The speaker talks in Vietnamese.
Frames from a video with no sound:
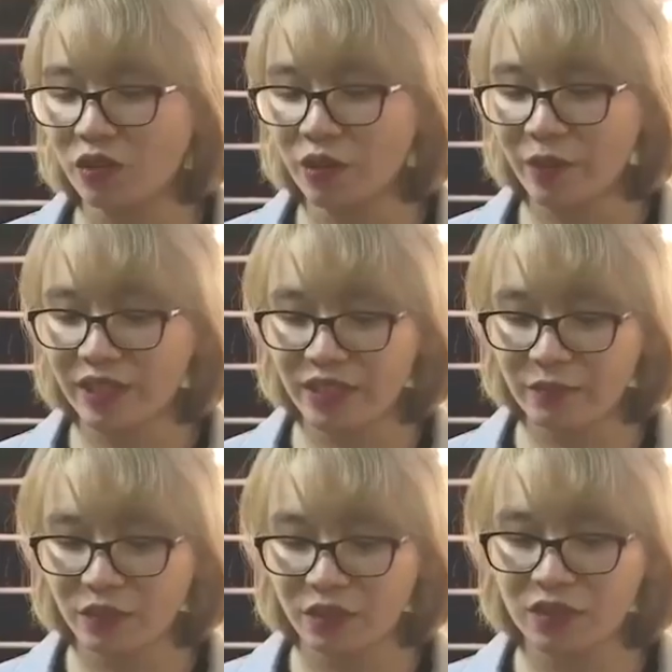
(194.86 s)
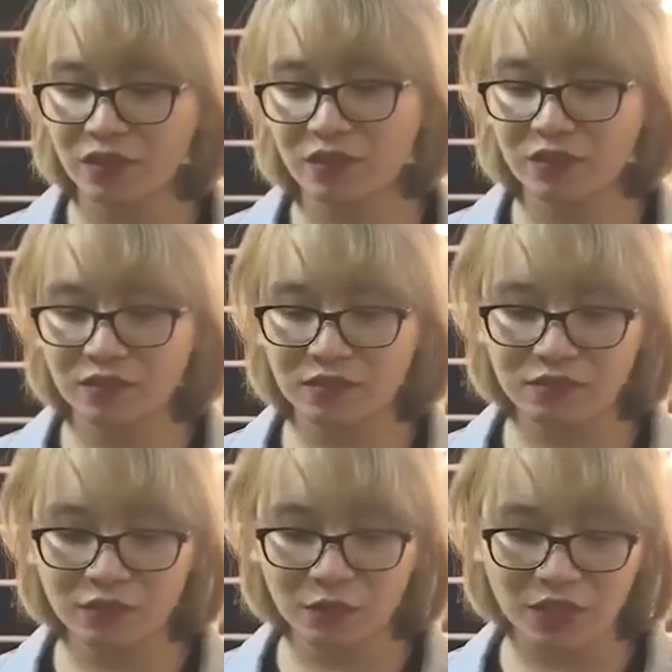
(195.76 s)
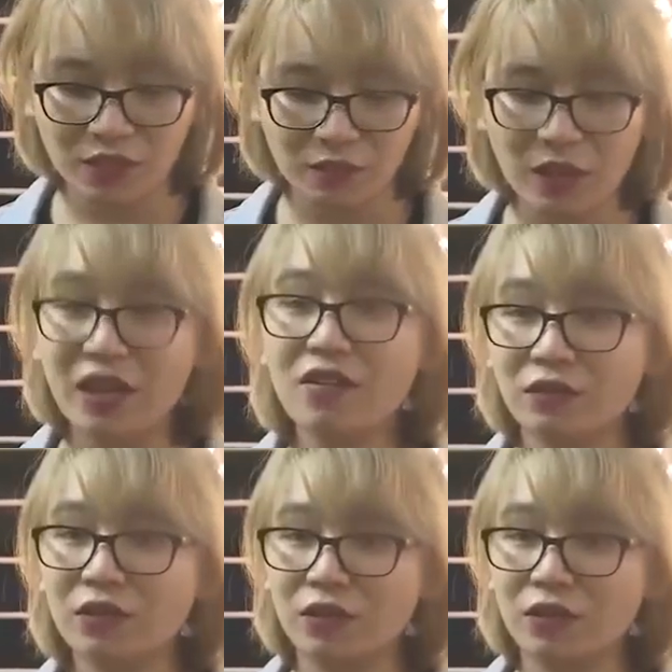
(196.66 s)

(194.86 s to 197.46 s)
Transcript: người quen thì em mới có thể bế được